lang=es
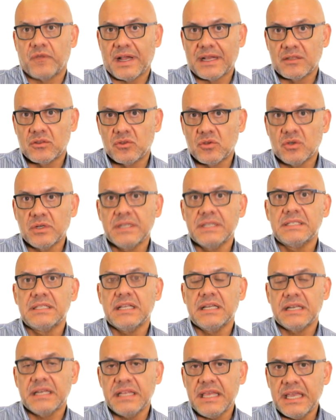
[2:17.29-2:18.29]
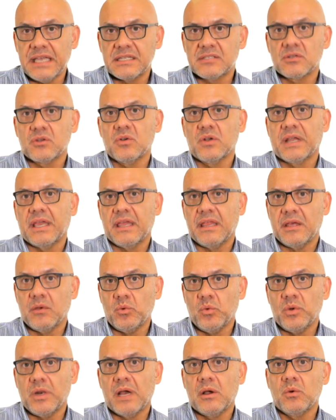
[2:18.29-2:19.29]
factores de riesgo que de
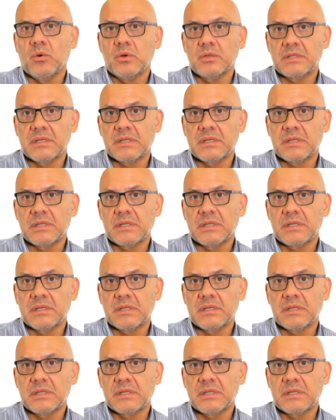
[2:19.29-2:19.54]
una u